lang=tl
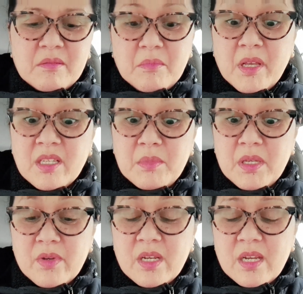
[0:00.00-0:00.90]
makes
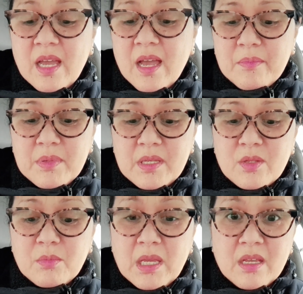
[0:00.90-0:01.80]
me really happy
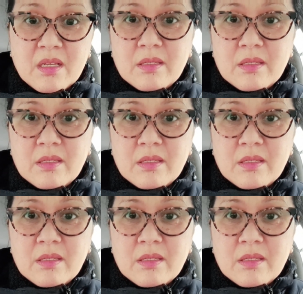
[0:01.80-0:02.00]
to make